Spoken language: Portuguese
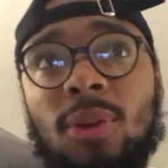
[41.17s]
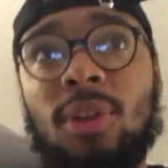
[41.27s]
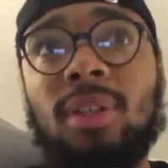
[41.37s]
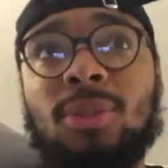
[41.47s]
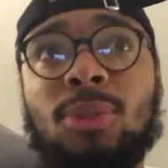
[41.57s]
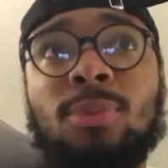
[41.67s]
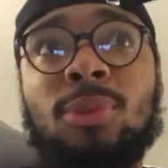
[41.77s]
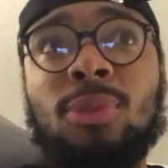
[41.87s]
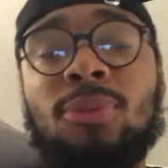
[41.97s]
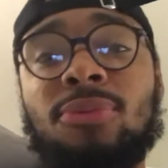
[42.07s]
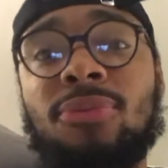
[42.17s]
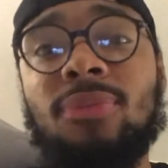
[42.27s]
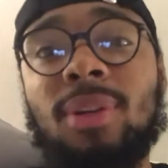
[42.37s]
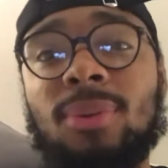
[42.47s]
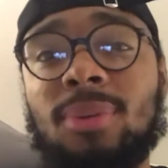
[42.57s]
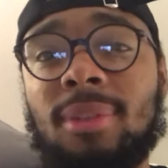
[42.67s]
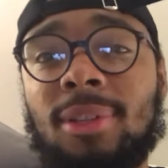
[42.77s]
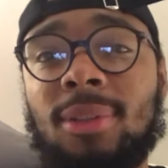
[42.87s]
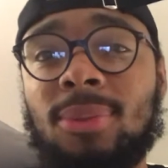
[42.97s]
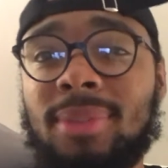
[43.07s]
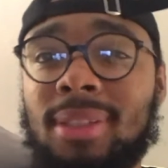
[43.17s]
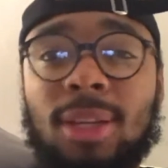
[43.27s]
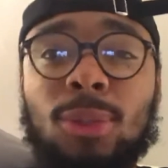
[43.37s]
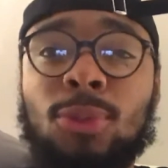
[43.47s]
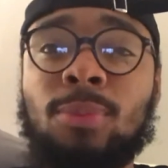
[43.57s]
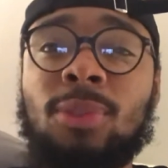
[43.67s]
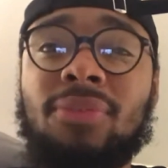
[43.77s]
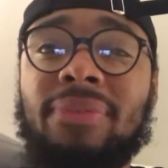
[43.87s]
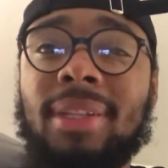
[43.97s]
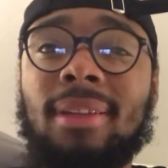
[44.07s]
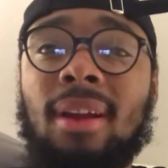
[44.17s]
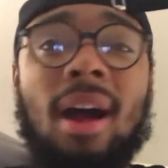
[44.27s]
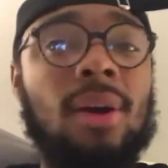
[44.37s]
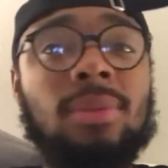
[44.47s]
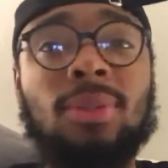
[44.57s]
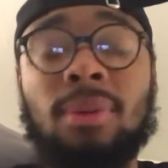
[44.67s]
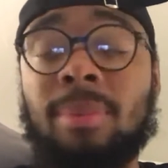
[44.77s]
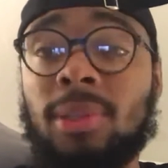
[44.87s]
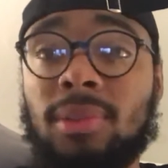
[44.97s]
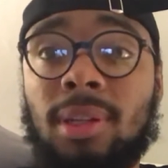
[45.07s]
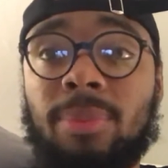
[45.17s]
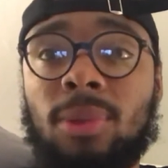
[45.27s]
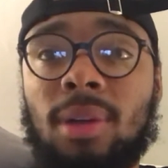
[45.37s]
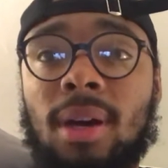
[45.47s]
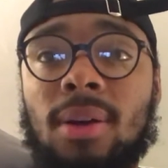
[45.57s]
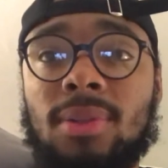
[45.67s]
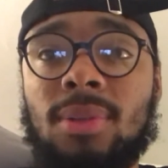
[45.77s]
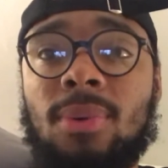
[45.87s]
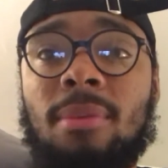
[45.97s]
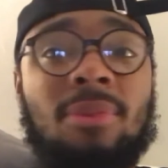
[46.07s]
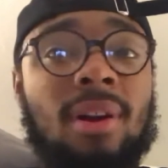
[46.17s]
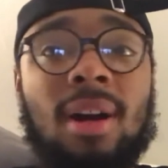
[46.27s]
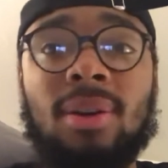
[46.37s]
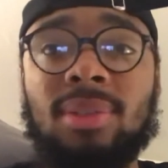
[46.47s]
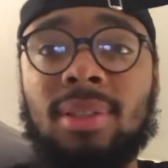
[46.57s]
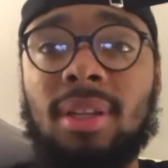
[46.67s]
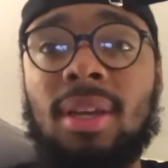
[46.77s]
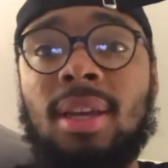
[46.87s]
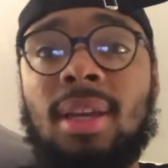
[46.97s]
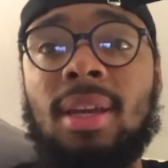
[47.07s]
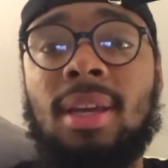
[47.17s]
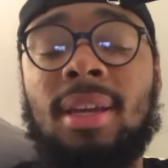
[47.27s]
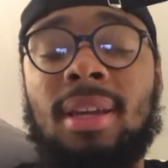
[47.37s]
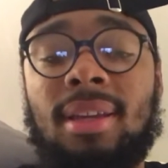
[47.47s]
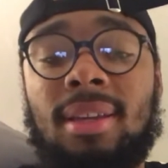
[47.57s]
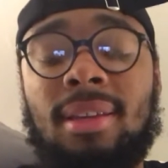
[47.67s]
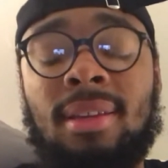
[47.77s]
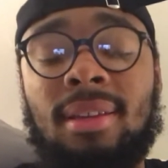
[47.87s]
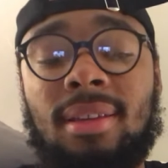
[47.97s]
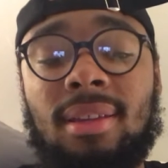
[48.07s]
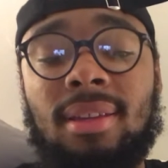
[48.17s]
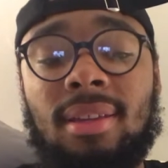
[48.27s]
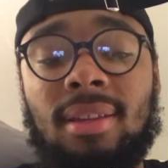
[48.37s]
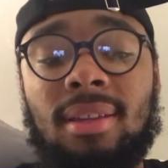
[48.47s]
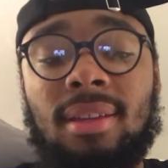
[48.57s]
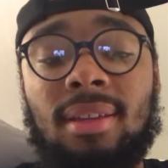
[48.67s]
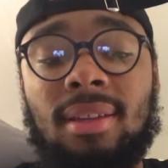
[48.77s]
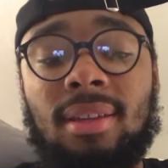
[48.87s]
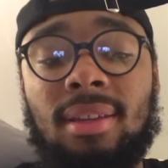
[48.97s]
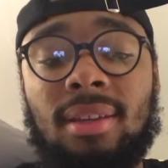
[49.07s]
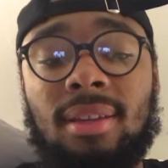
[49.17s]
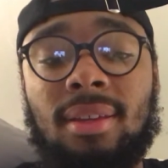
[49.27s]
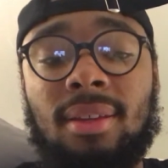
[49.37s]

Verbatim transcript: Olha, eu sou muito... Eu, eu não sei, eu sou muito fã de carros, eu sou apaixonado por carros, eu amo carros. E...